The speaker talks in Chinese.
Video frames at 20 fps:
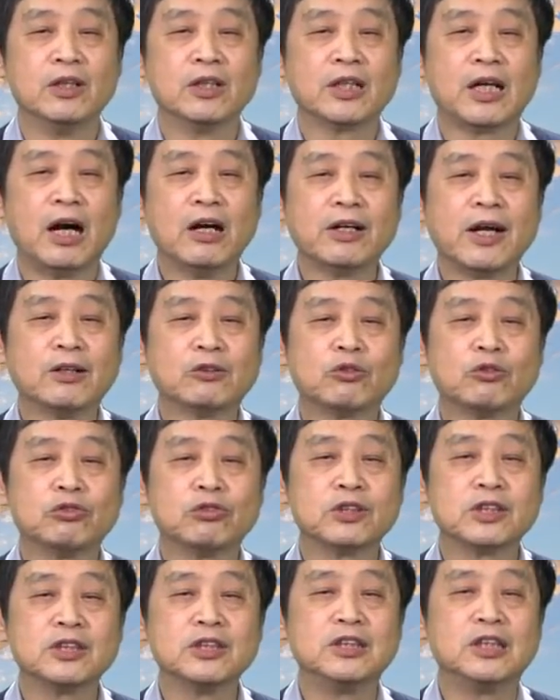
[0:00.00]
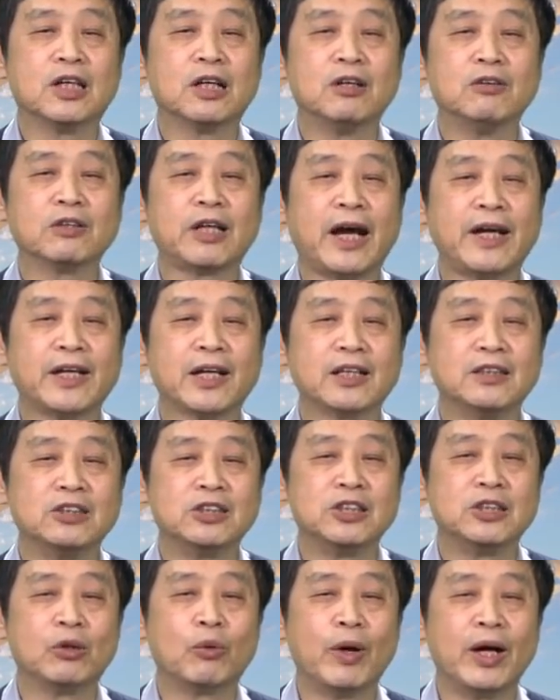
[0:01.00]
高岗出事以后，他也很
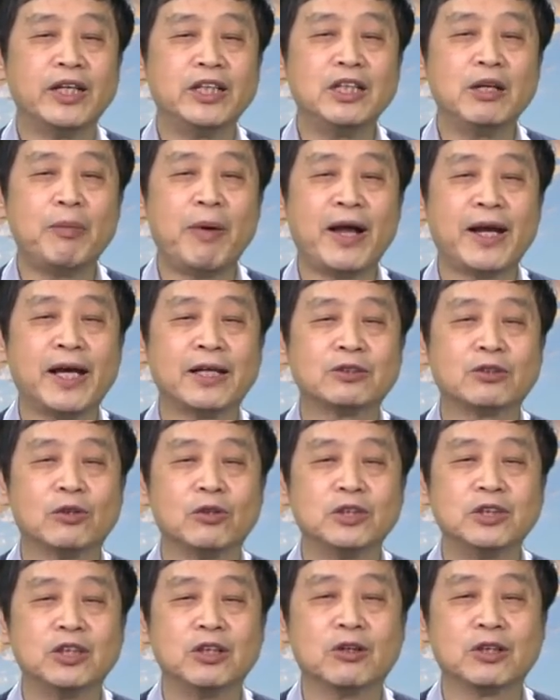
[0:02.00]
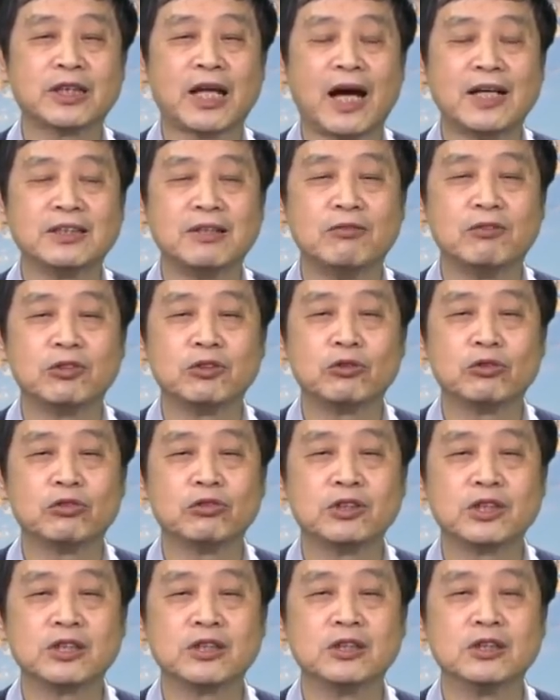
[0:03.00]
奇怪。一般来说，一个大人物
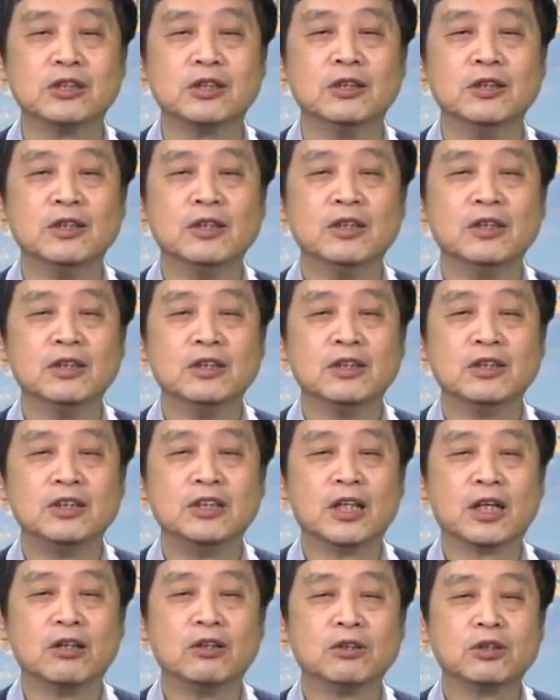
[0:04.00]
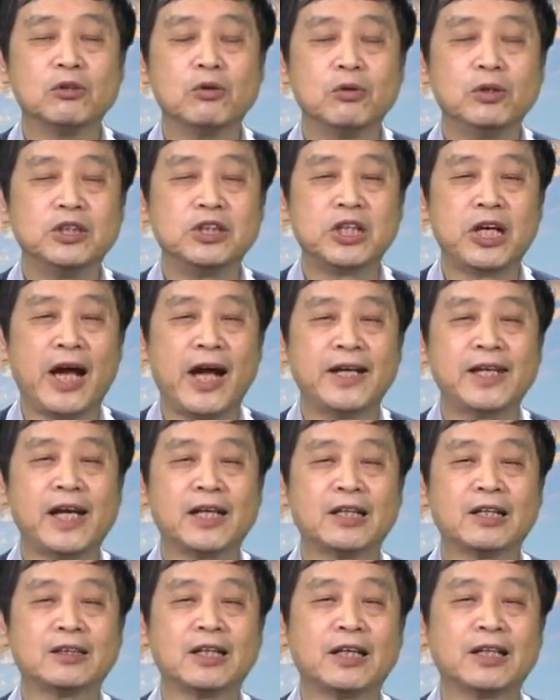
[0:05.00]
出事以后，都会牵
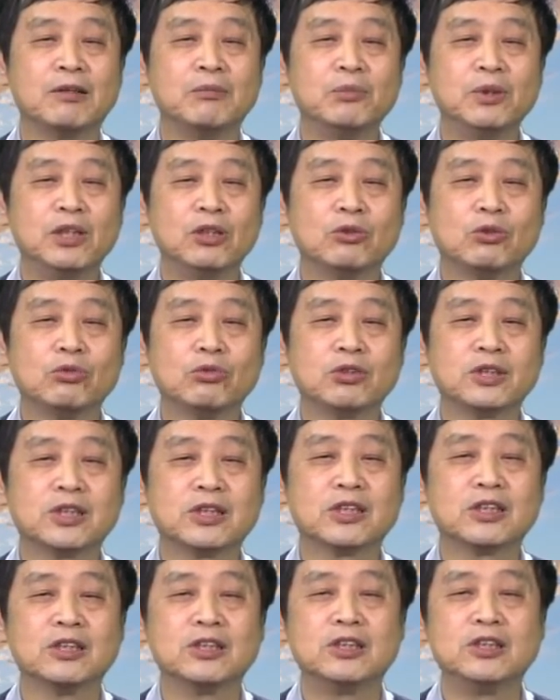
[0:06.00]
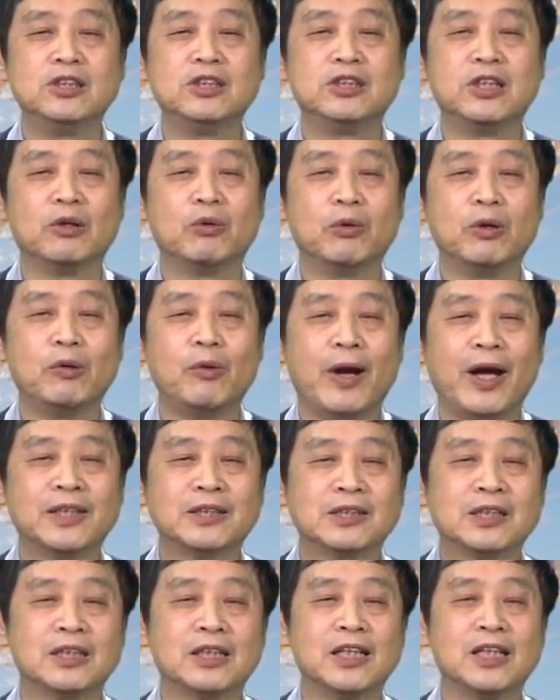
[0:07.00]
连到他的秘书、司机、警卫员
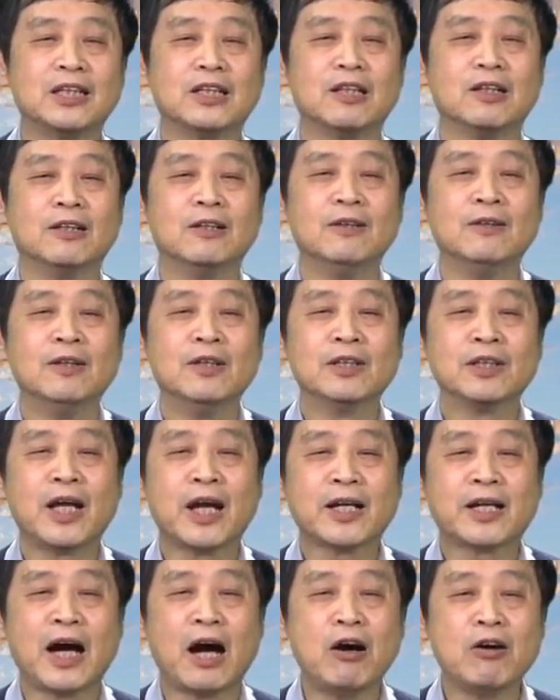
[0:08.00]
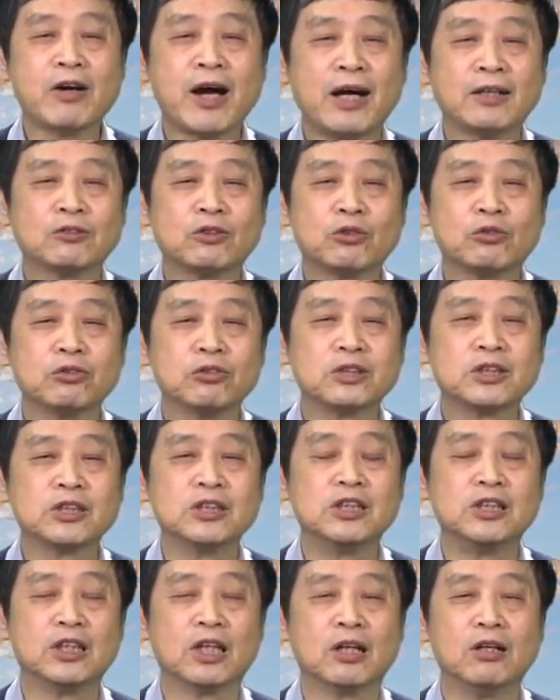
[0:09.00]
之类的。但高岗出
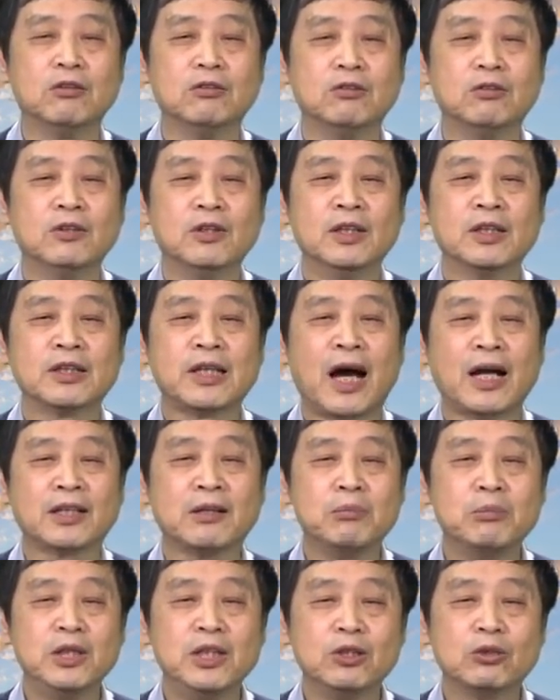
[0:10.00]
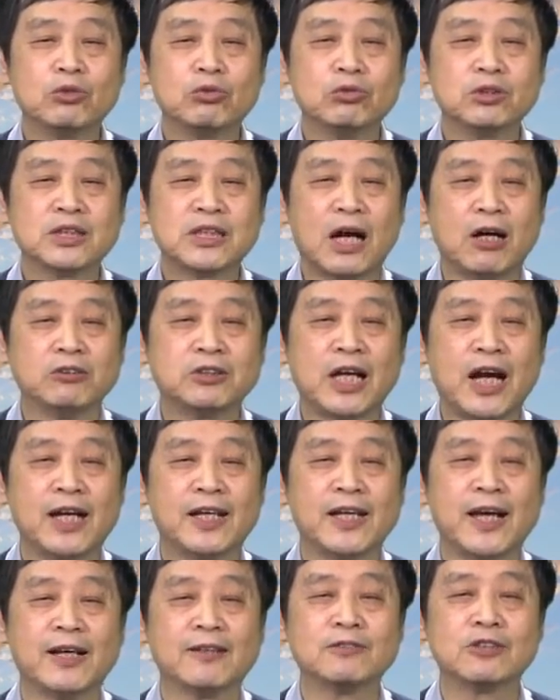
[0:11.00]
事以后，他的秘书赵家
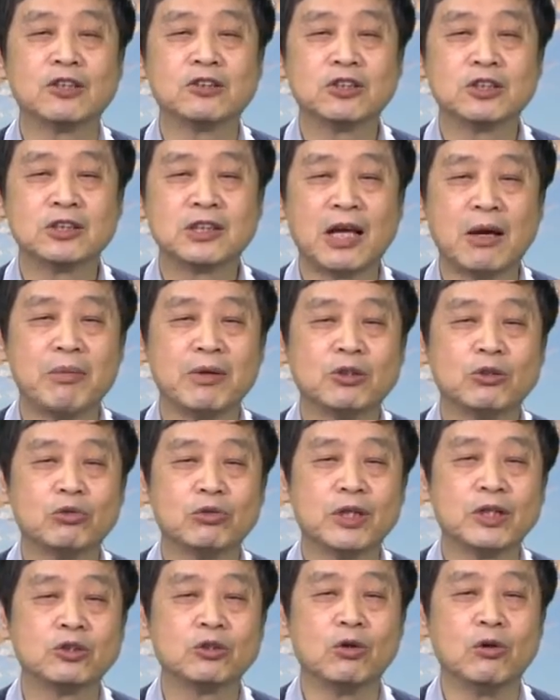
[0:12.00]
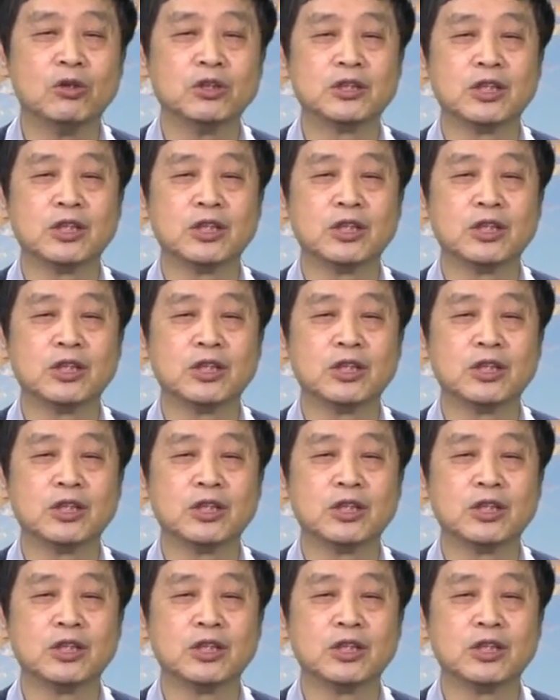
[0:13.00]
良就是这本书的作